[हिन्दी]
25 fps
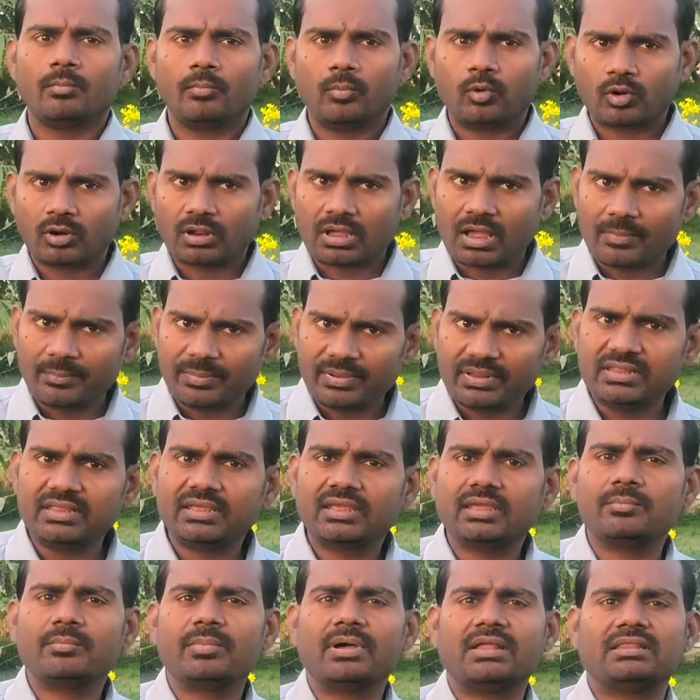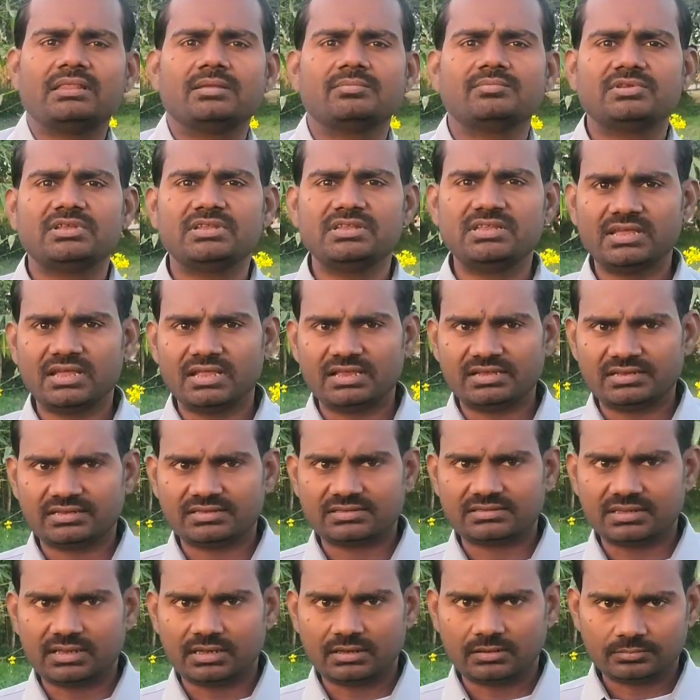भुरकाव विधि के माध्यम से दिया जा
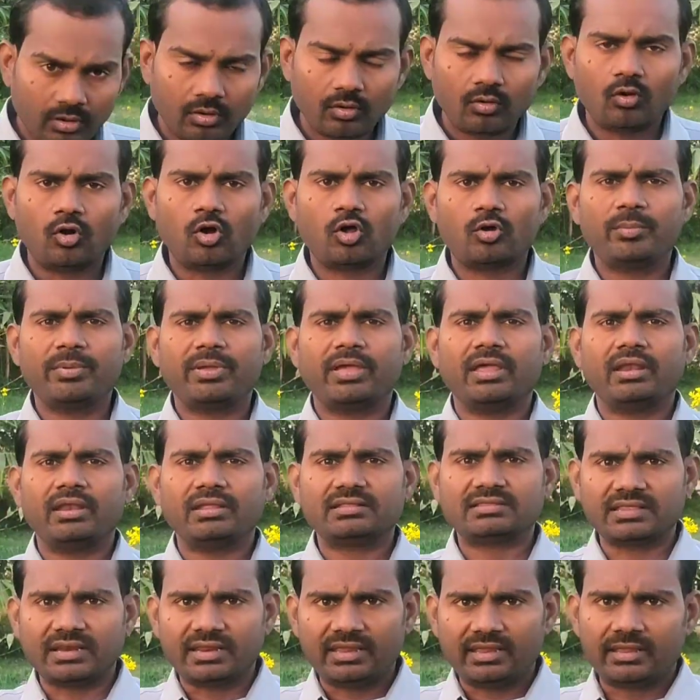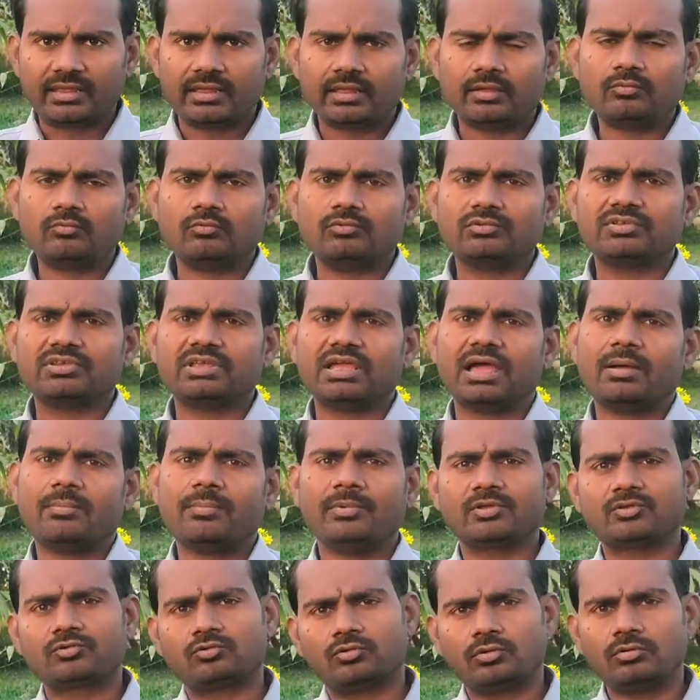सकता है और भी अन्य तरीके हैं उनसे
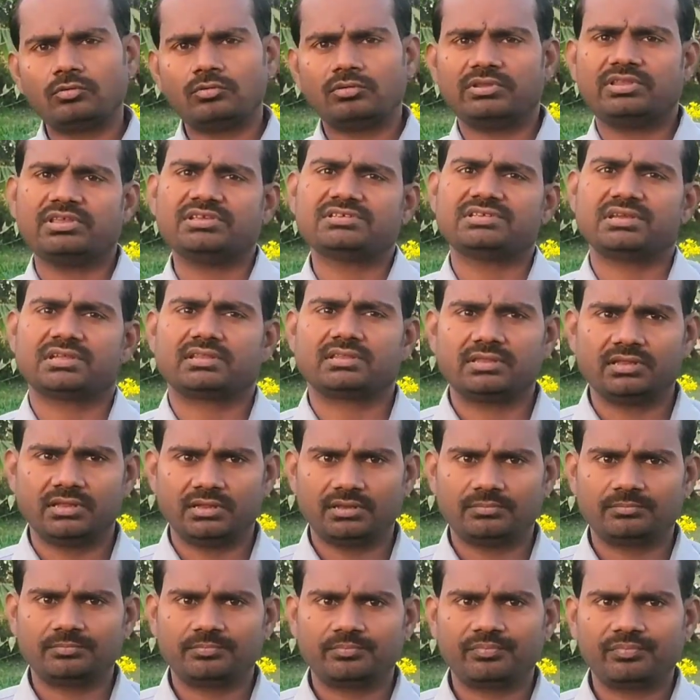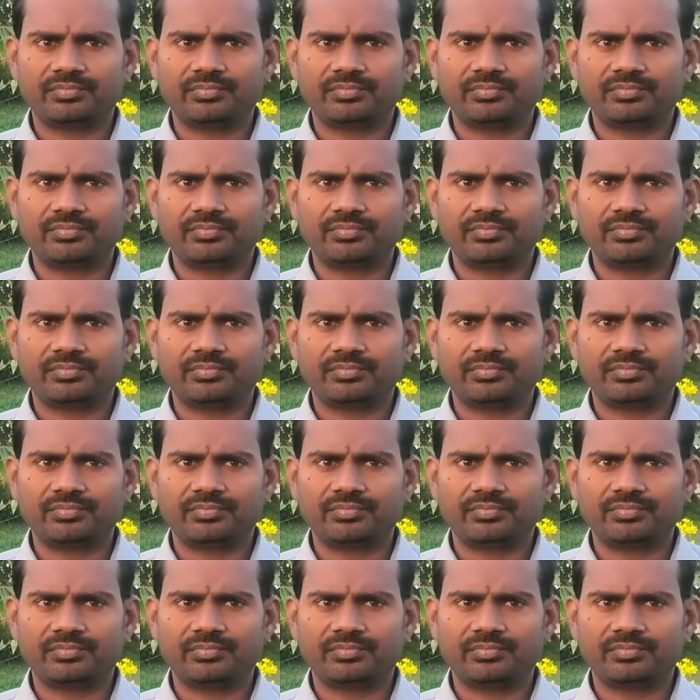आप इसको दे सकते हैं